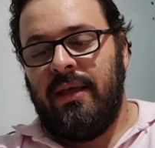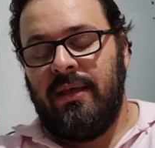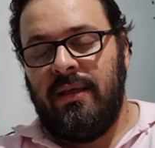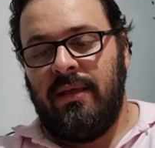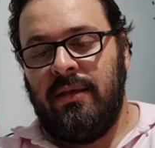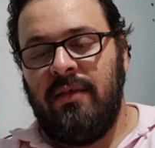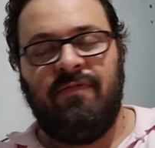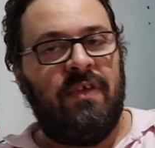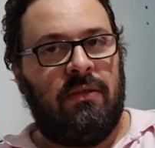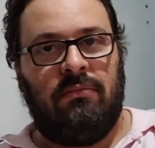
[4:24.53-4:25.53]
E
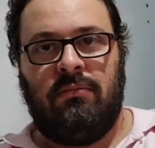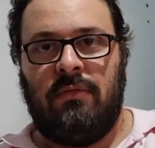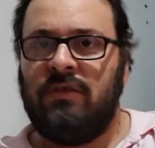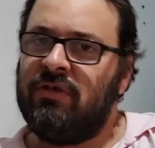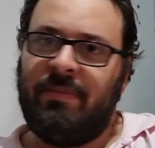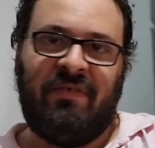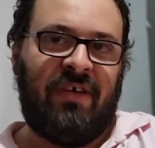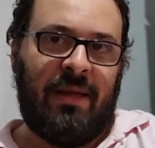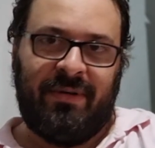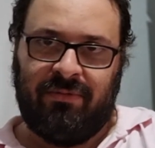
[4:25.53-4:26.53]
enfim, é só para
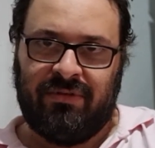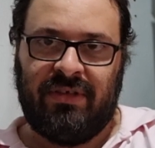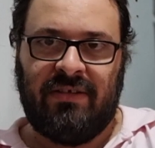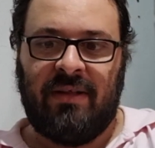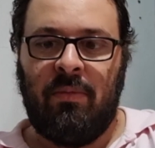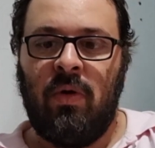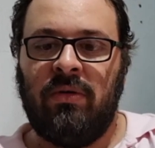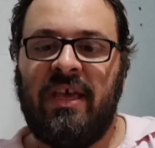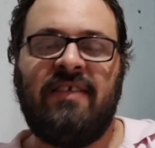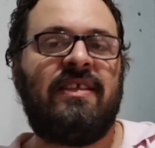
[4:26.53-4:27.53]
falar para vocês, tá
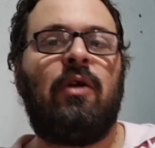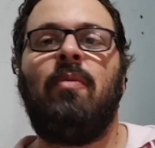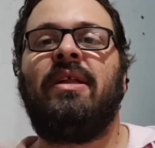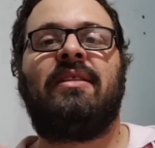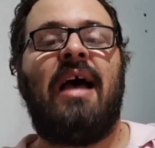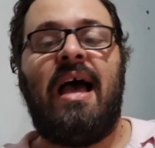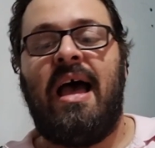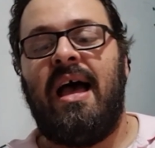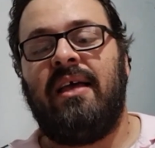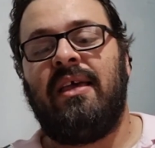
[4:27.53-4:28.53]
bom? Quem quiser
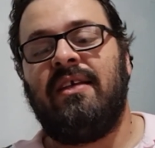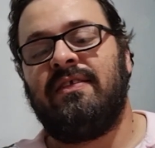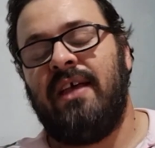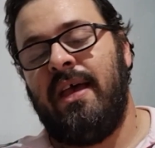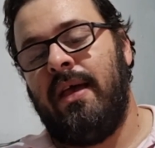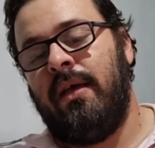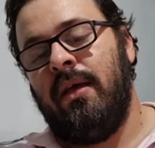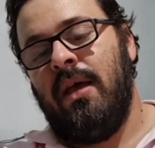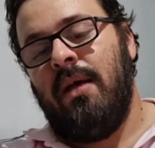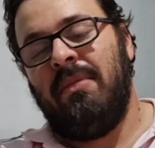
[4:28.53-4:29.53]
comentar, quem quiser
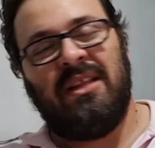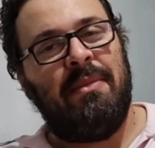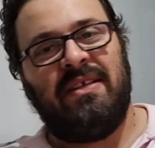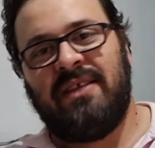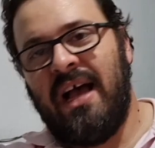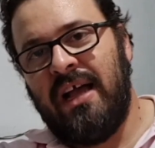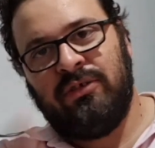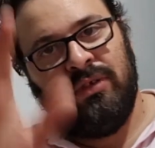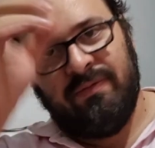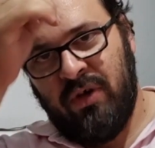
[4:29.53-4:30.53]
mandar
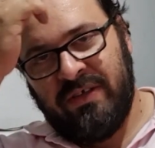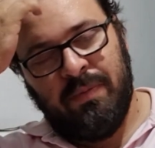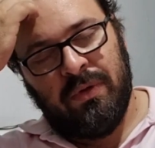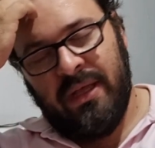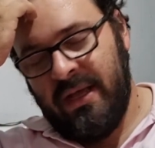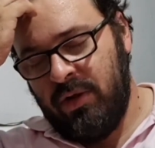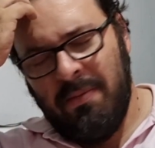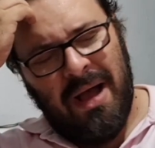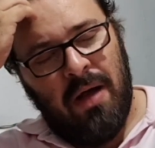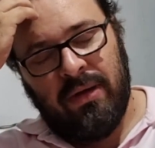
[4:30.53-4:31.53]
mensagem, onde eu vou responder, é
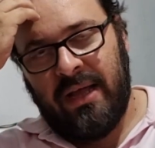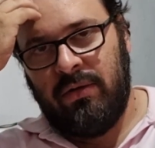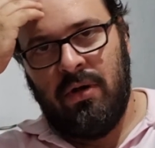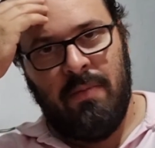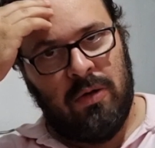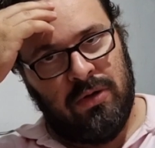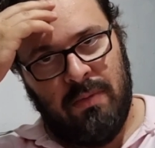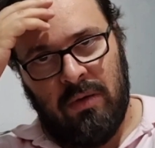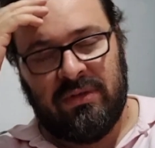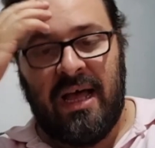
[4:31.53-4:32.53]
normal, cara, normal,
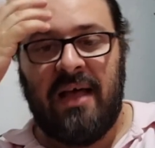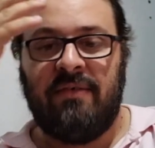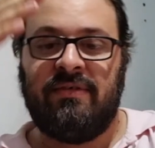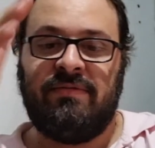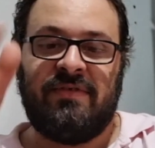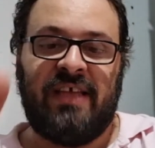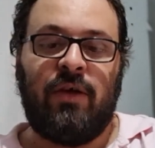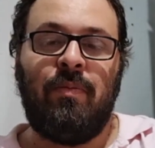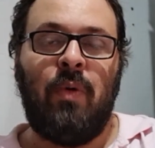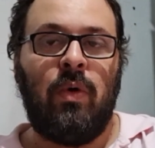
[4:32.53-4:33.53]
normal, tá?
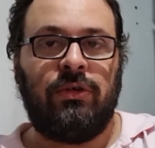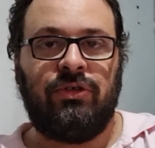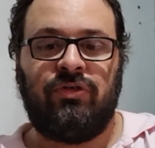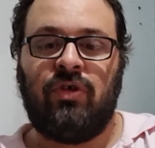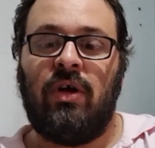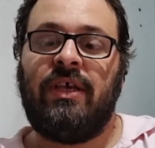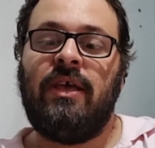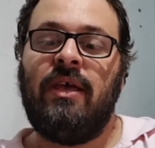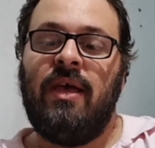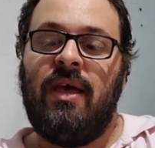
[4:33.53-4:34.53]
Segue o bonde. Só
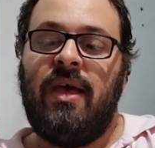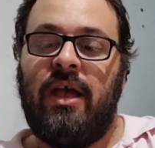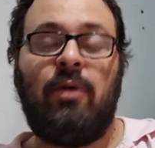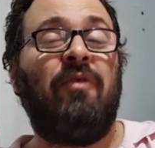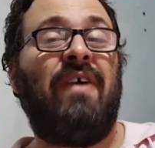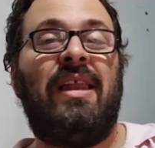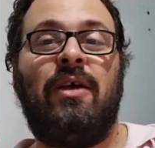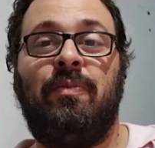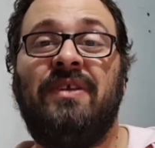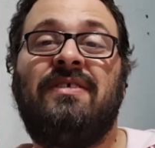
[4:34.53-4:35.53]
que é como eu falei,
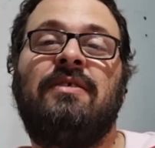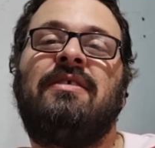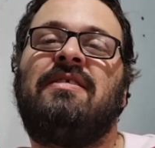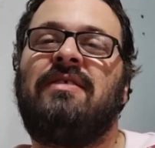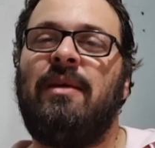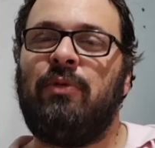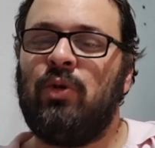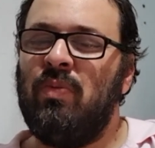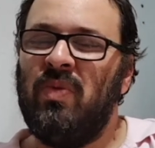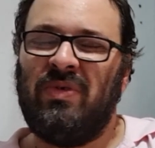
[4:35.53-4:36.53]
eu preciso desse tempo, eu
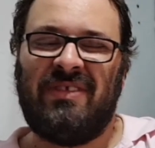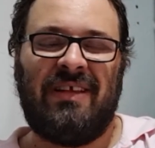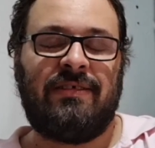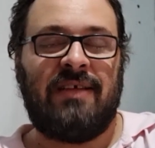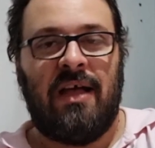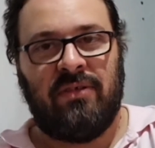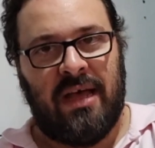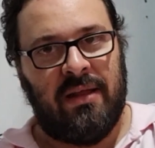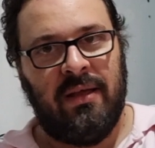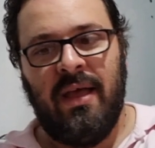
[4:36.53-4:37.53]
tô muito estressado,
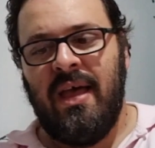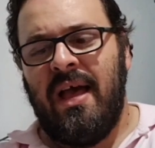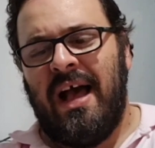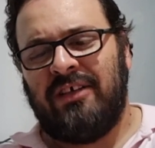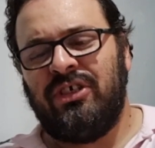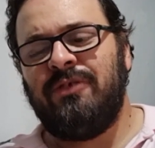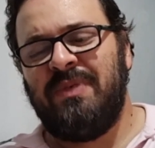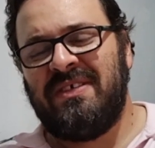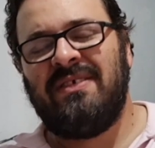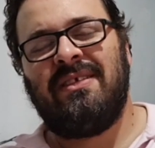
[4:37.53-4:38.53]
cara. A gente
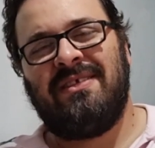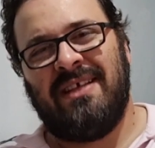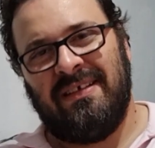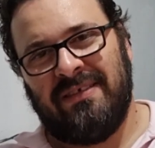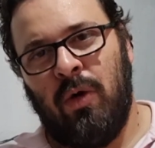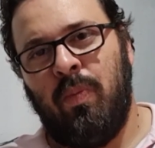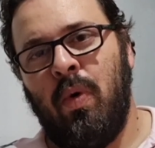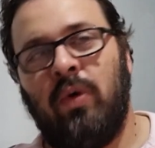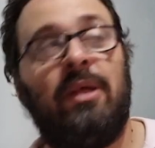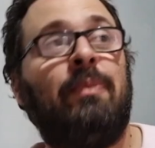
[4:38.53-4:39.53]
precisa descansar um
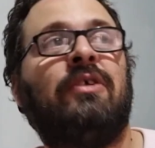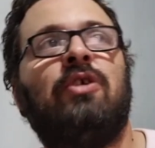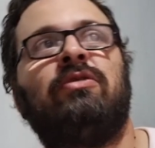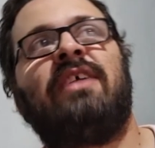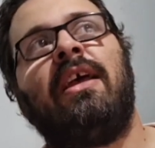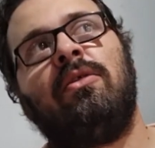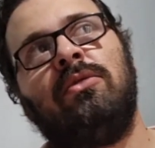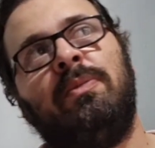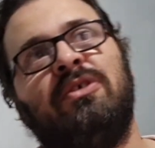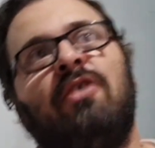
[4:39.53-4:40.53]
pouco. Depois que eu saí,
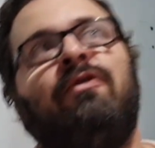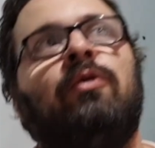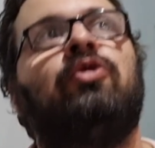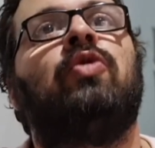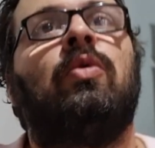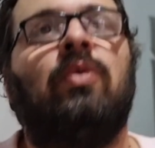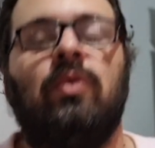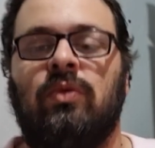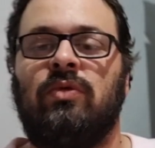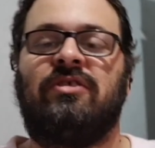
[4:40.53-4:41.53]
depois que eu fui no show
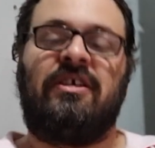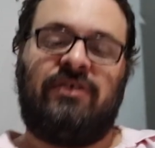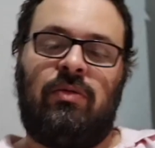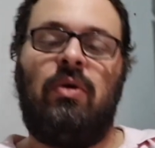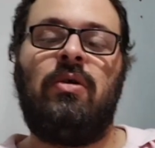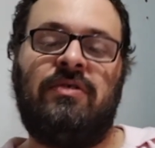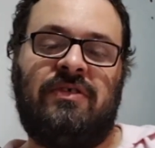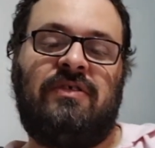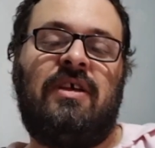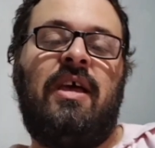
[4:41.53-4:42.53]
do, dos Guns N'
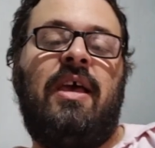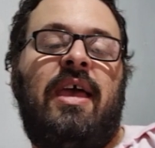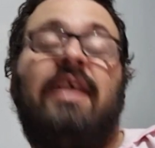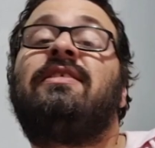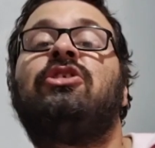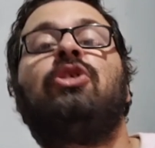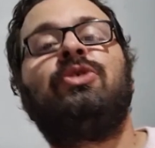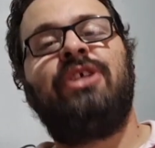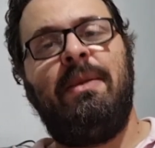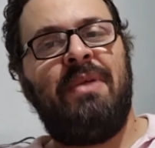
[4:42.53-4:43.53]
Roses, esse dia eu
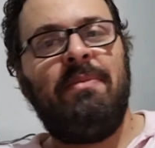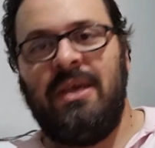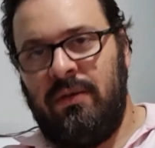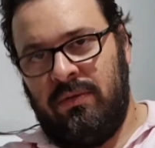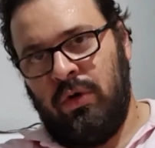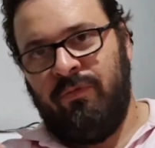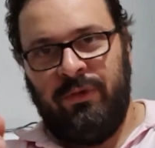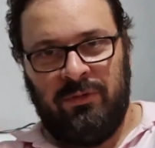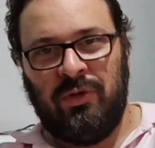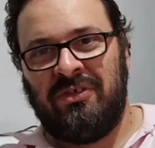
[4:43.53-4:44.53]
tirei pra mim quando eu
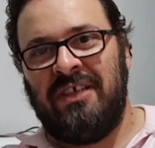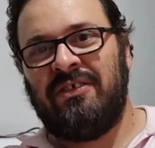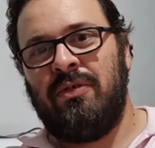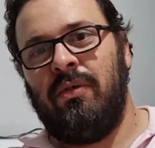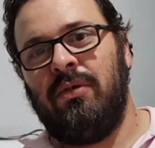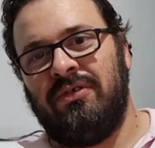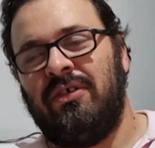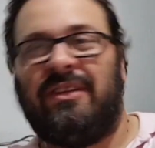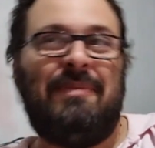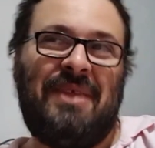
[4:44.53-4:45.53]
fui no show dos Guns N' Roses.
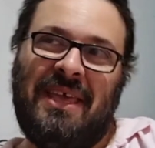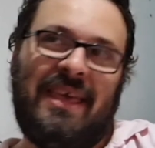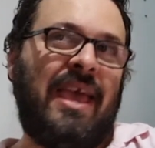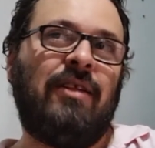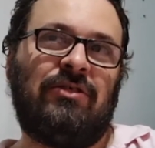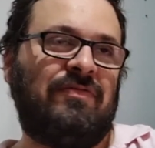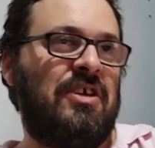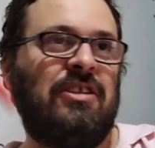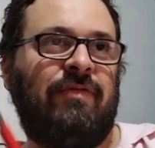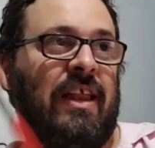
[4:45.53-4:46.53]
Eu até brinquei nos
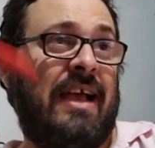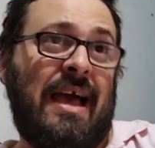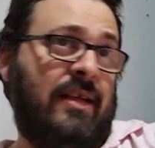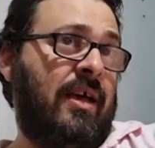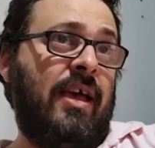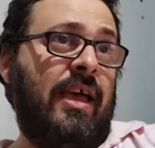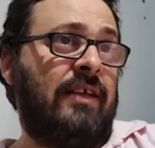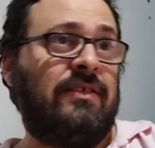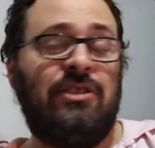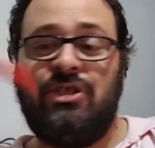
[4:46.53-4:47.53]
vídeos, falei, cara,
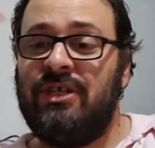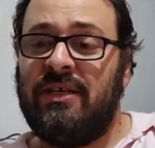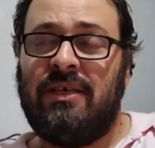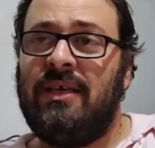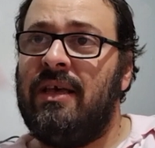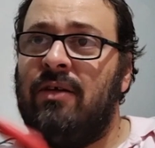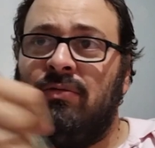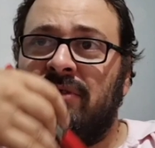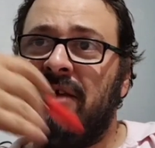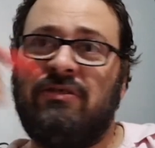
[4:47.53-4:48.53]
esse dia aqui eu
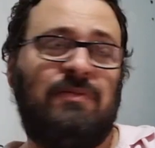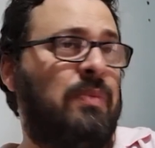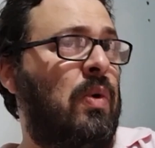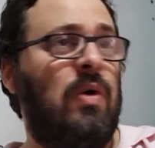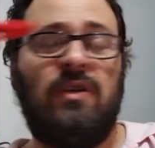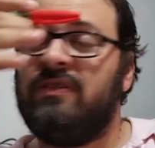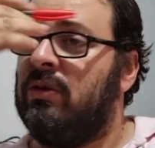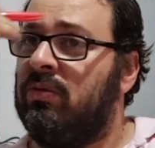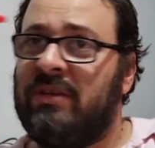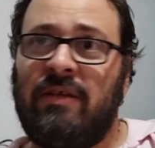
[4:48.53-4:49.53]
não tenho esposa,
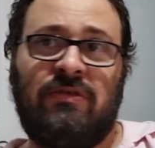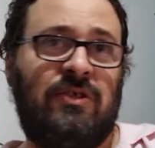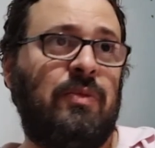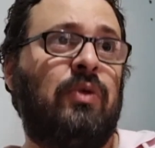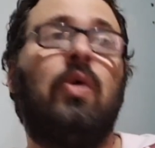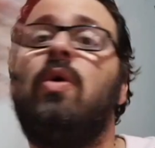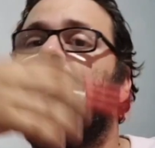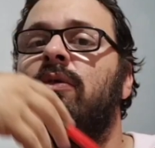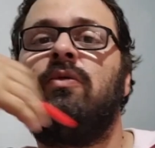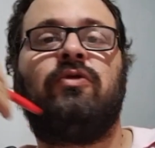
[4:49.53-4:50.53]
não tenho
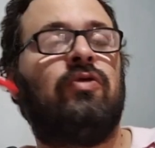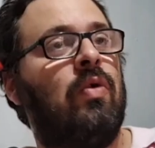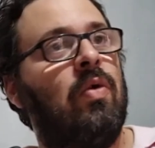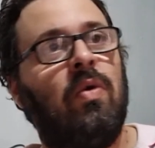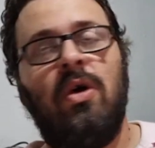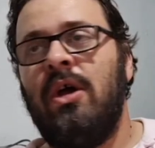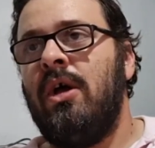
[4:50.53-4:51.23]
distribuidora, não sou